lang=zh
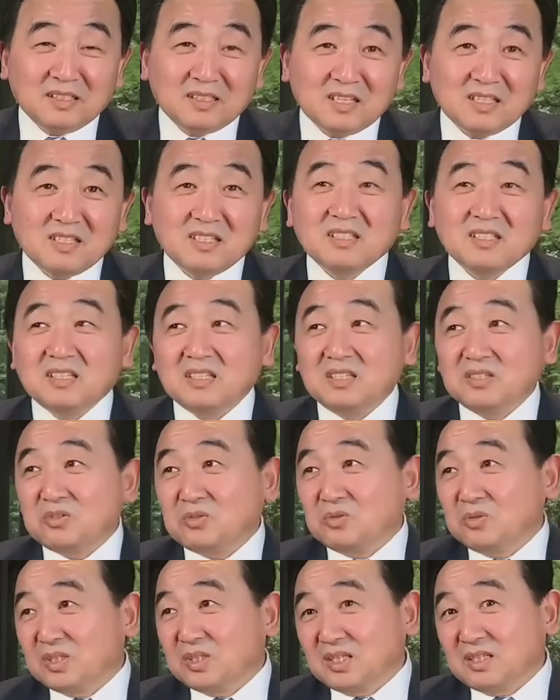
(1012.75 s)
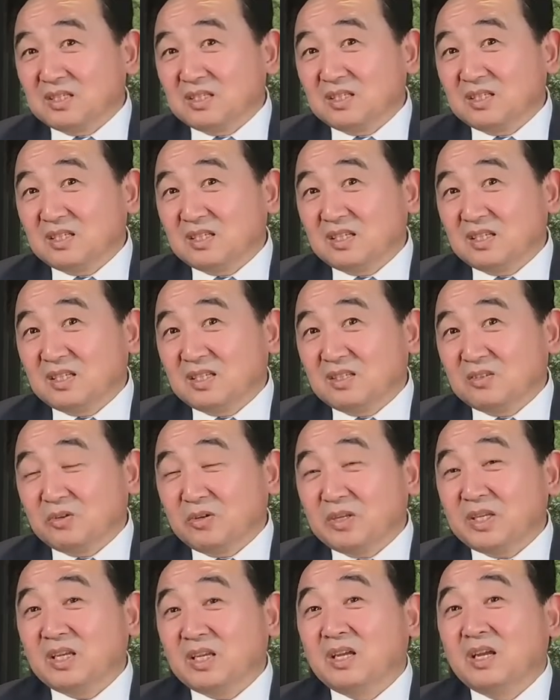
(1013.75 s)
他自己说的，所
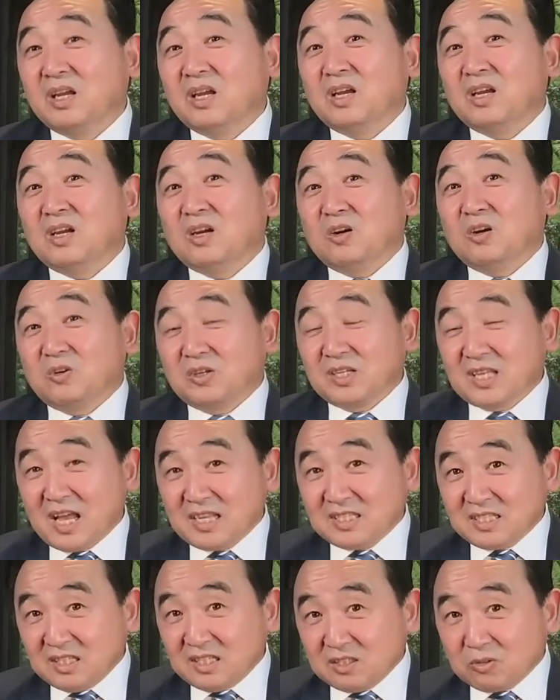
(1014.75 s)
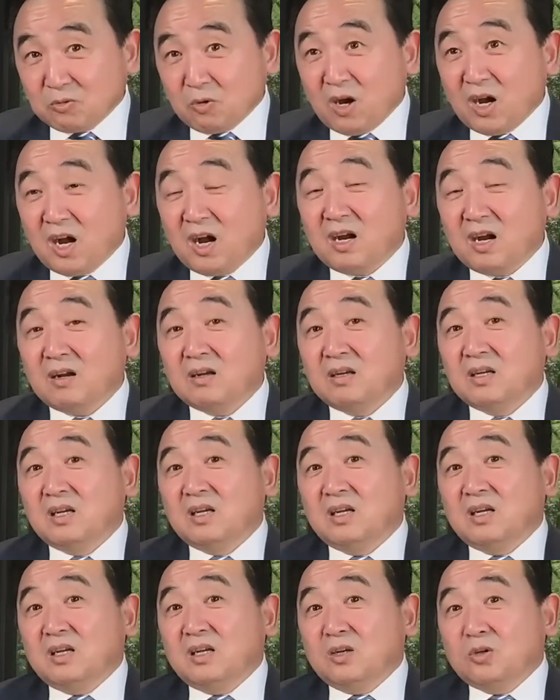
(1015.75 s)
以我跟大家解释过哈，
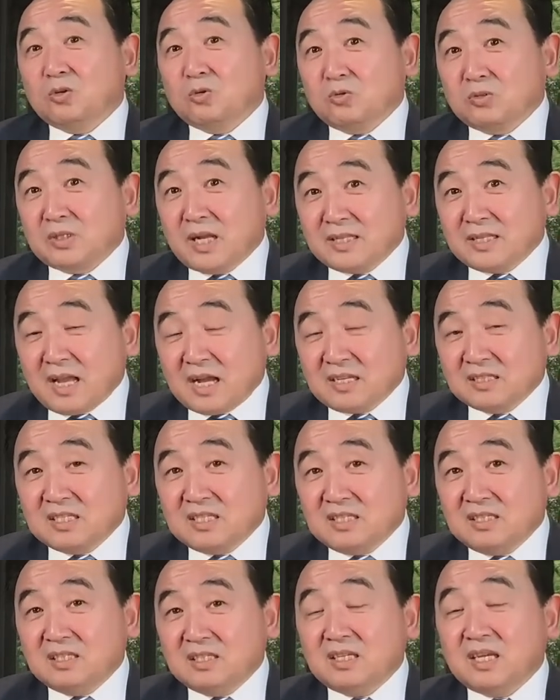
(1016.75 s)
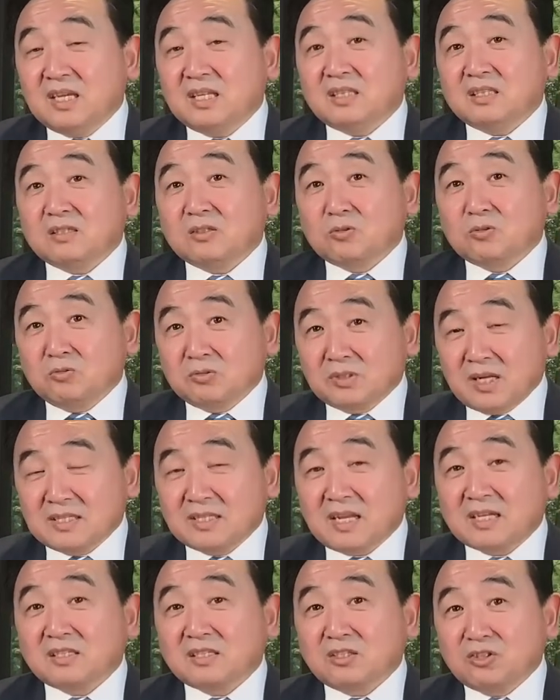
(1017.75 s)
共产党今天共产
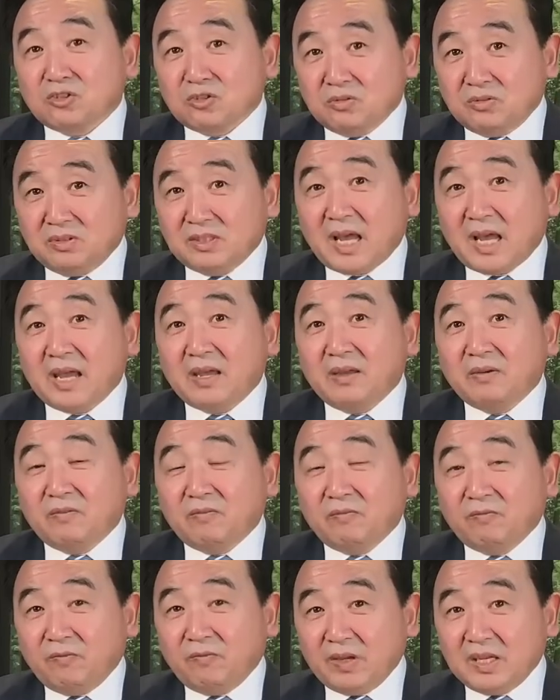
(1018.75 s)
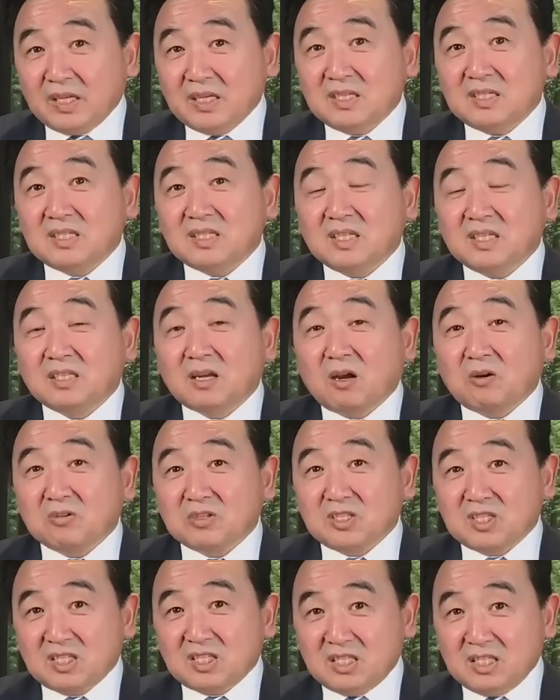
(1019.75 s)
党的存在威胁到
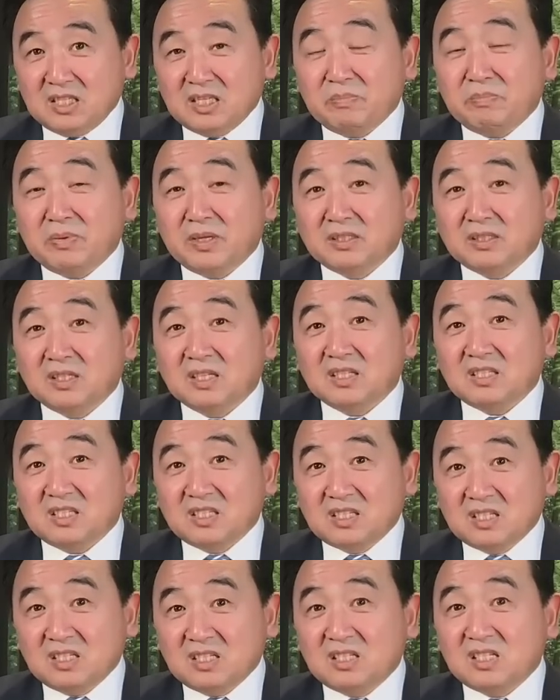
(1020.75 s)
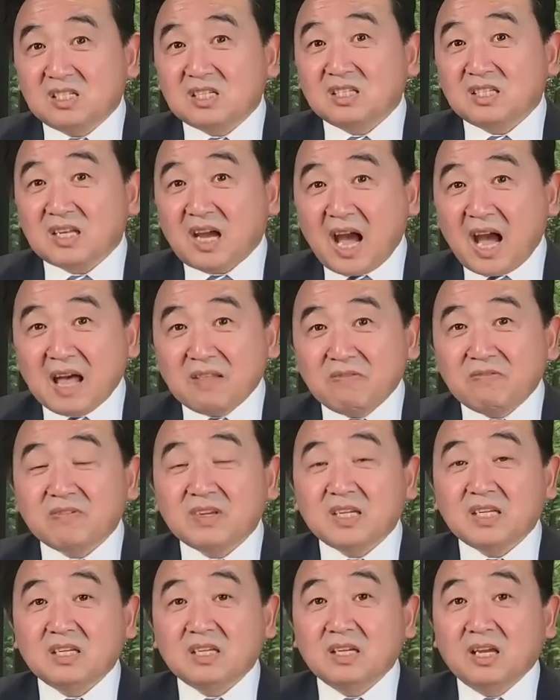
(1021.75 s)
习近平的自身的安
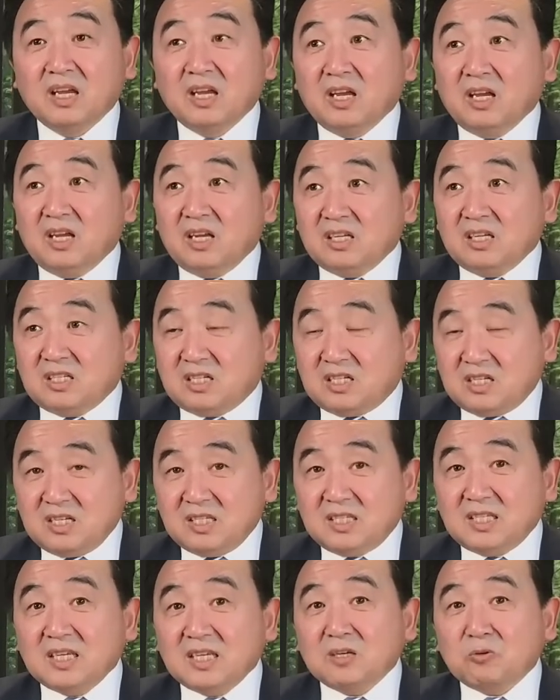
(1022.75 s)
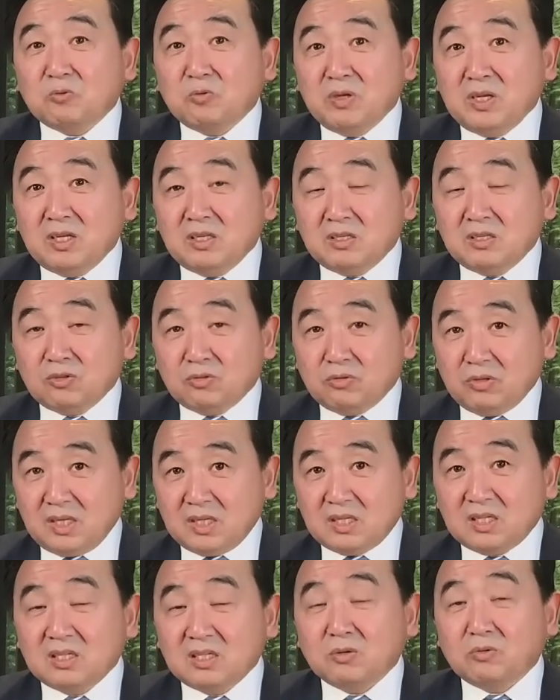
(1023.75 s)
危，直接会随
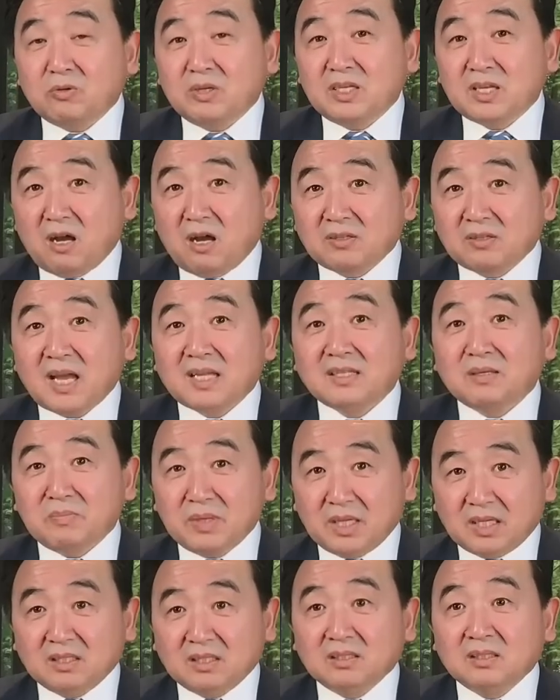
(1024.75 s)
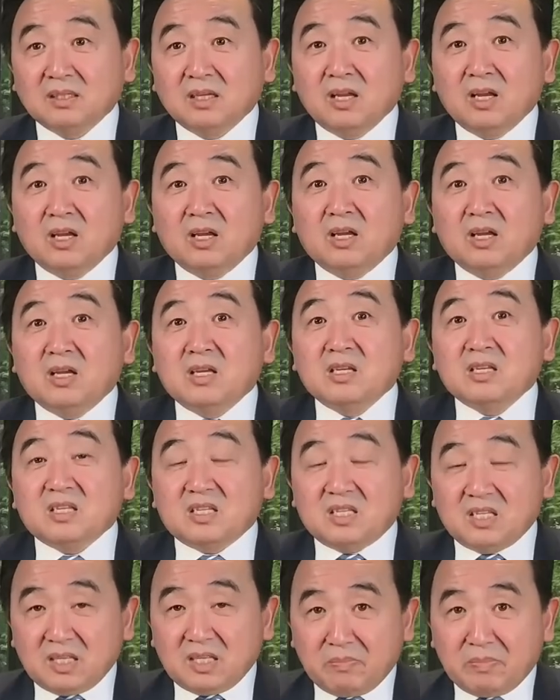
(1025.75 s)
时会他的命，
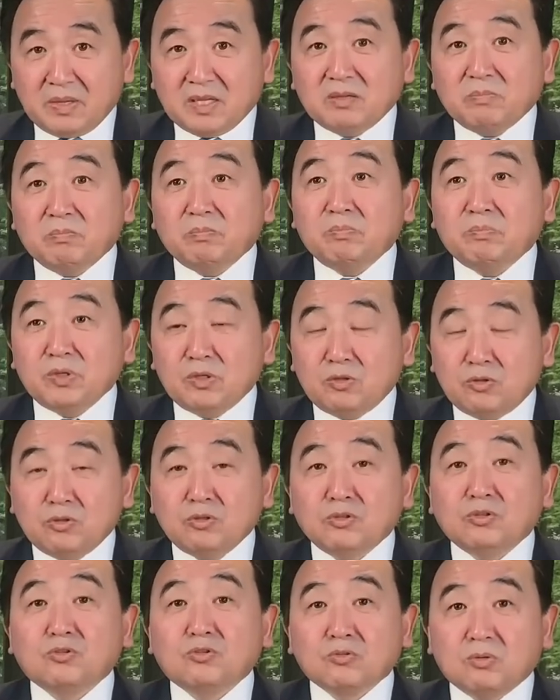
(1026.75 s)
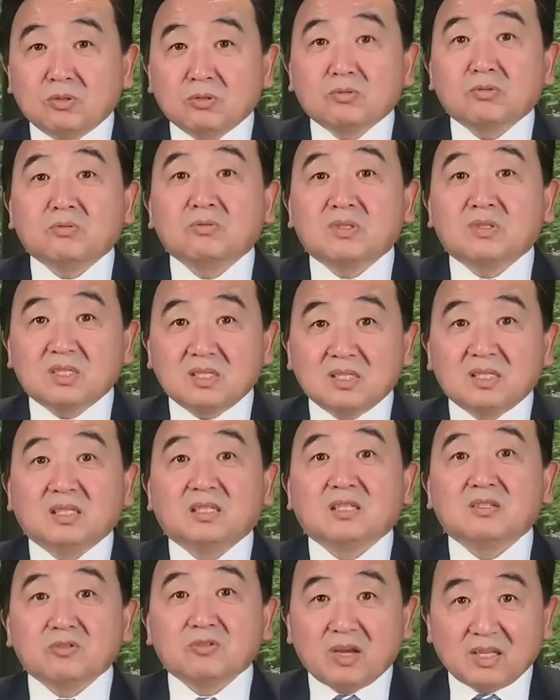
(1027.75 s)
习近平必须做出自己
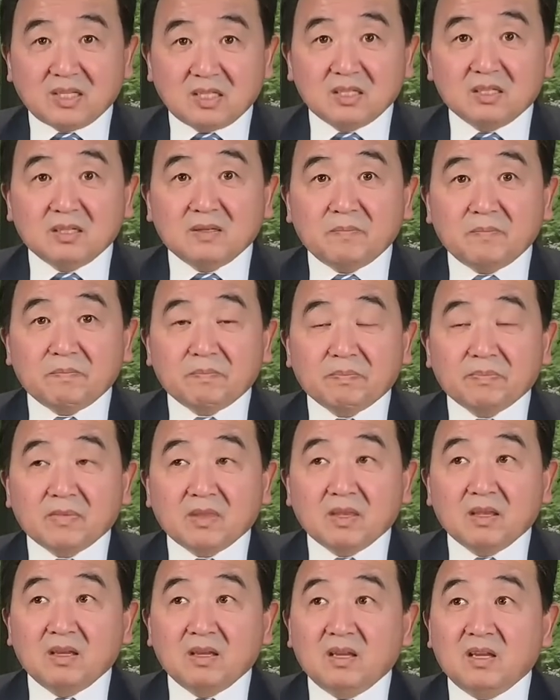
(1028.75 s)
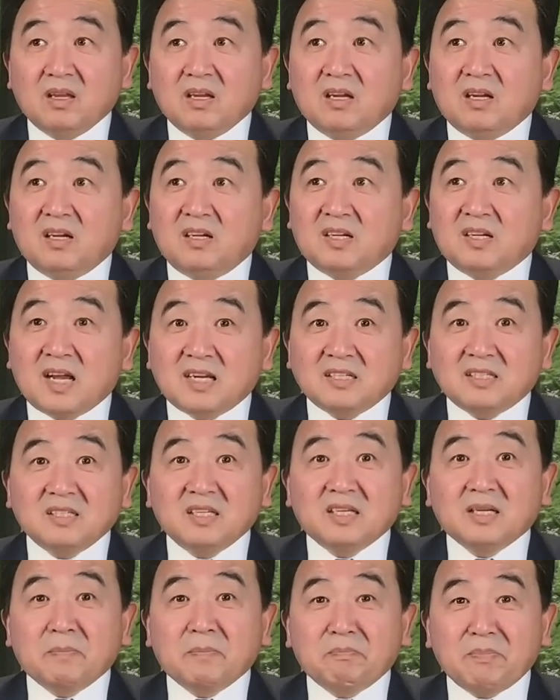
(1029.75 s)
的选择，而他是
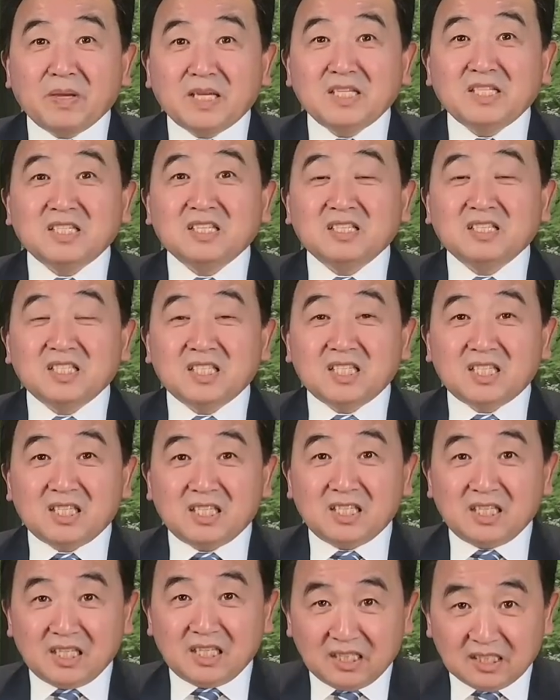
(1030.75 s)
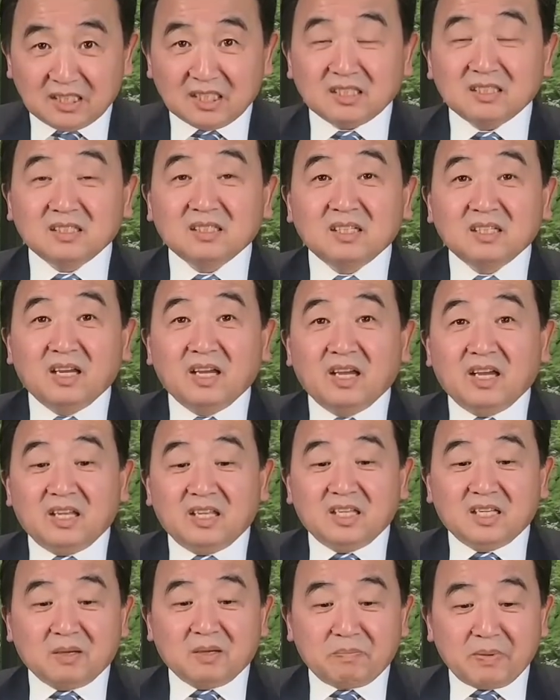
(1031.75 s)
一个背信弃义的，
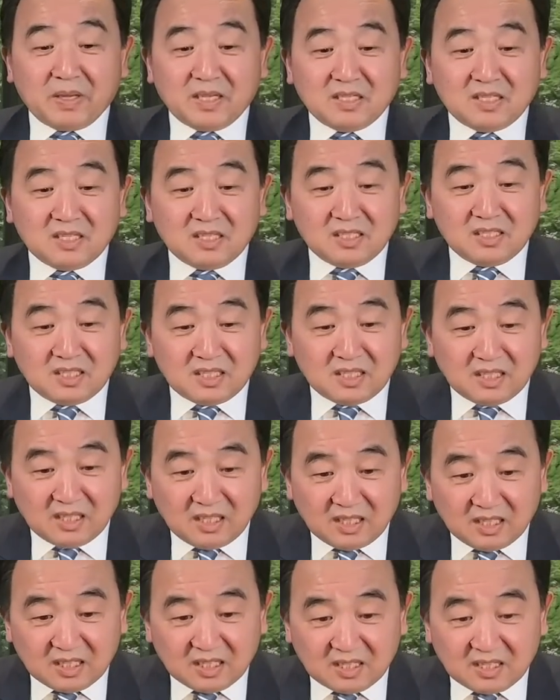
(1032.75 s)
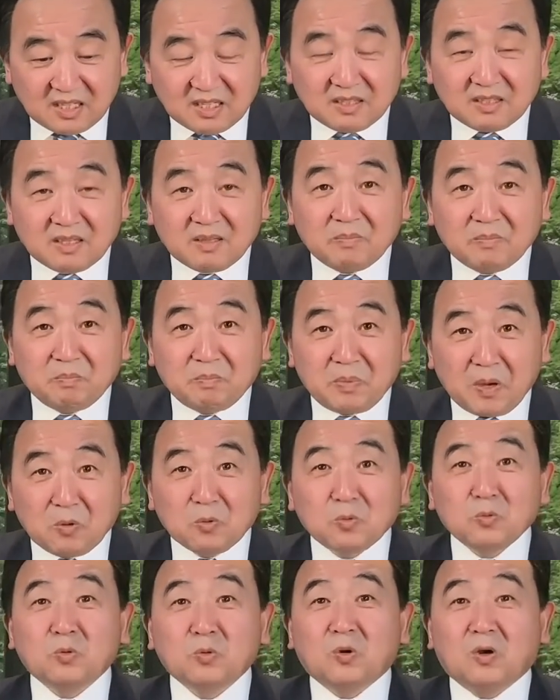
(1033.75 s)
一个背信弃义的人，包
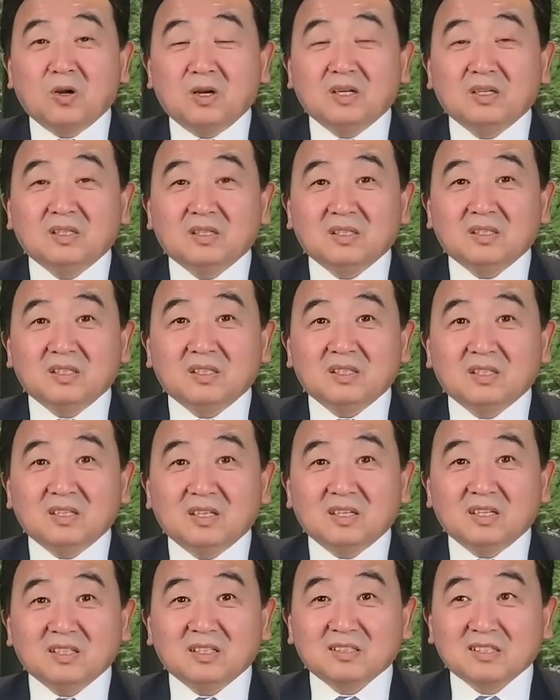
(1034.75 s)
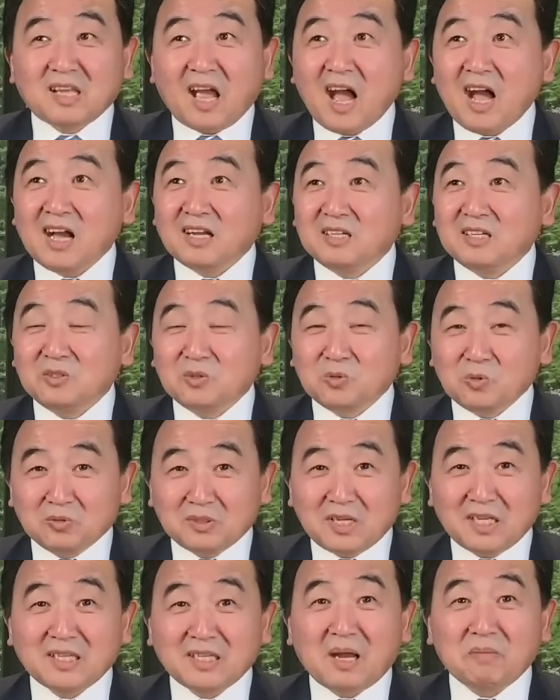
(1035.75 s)
括他跟共
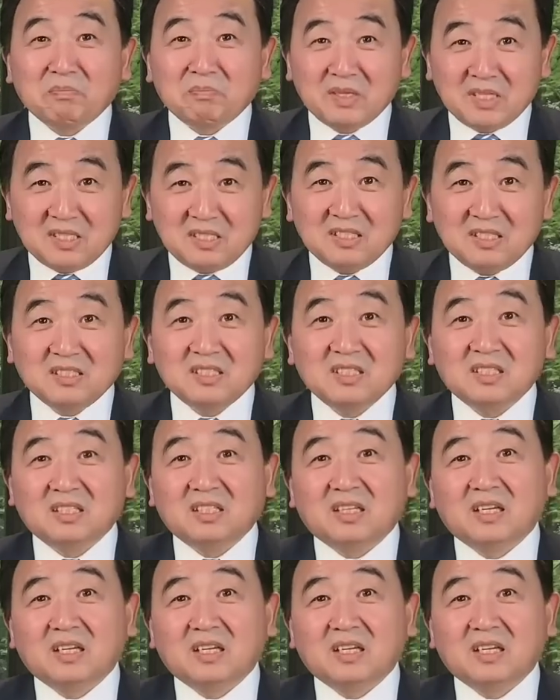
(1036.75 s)
产党背信弃